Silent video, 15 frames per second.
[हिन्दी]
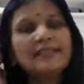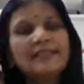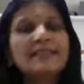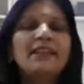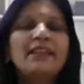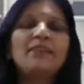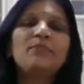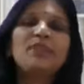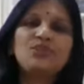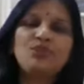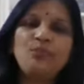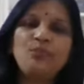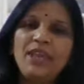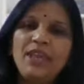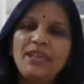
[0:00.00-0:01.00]
जैसे
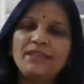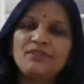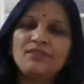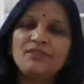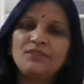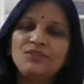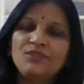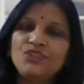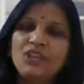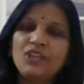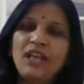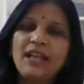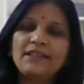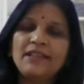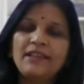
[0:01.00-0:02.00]
बच्चों में सूजन
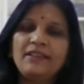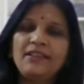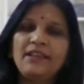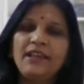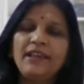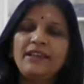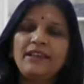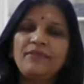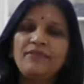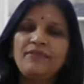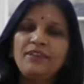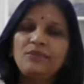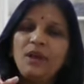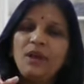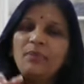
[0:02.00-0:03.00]
आ जाती है या
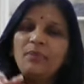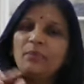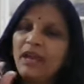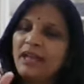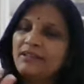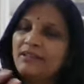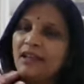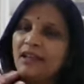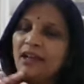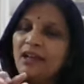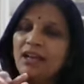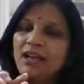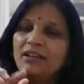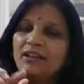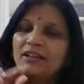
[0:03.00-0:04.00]
फिर वहां पे बड़ा सा
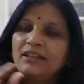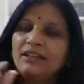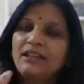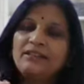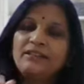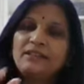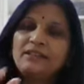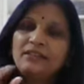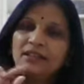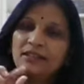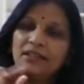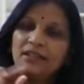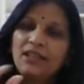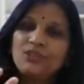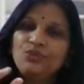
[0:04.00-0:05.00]

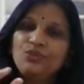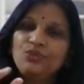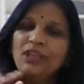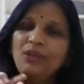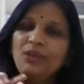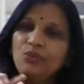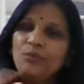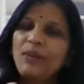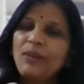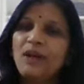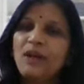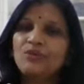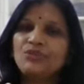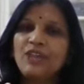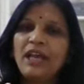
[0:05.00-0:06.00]
गर्ता जो होता है ना वो बड़ा
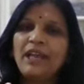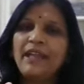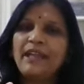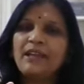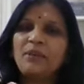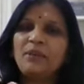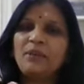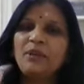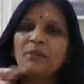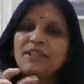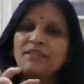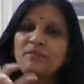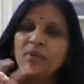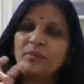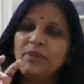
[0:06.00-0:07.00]
होता है कभी कभी
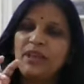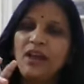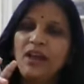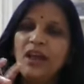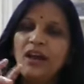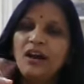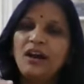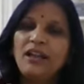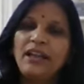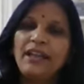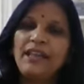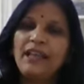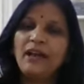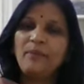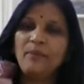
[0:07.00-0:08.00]
इसमें भी
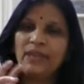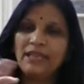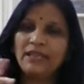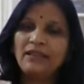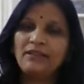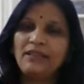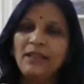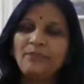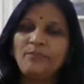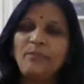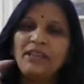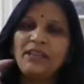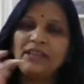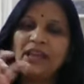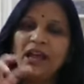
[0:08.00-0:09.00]
हरनी या अम्बिलिकल टाइप
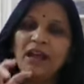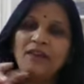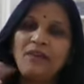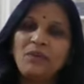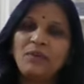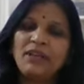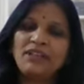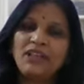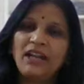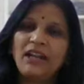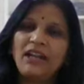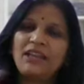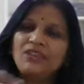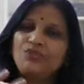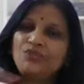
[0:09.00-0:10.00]
में या हवा भर
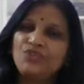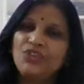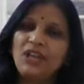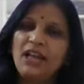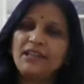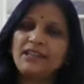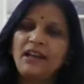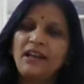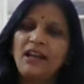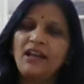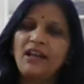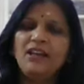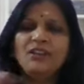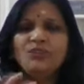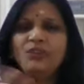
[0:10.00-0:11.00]
जाना या सूजन आ जाना
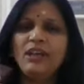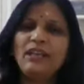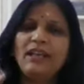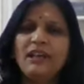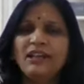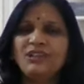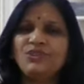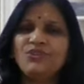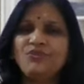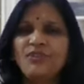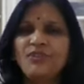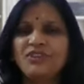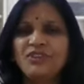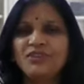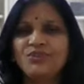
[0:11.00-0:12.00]
तो अलग अलग
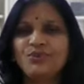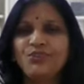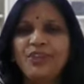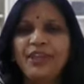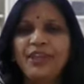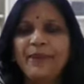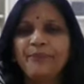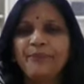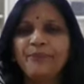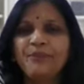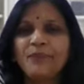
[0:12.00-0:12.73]
सिचुएशन होते हैं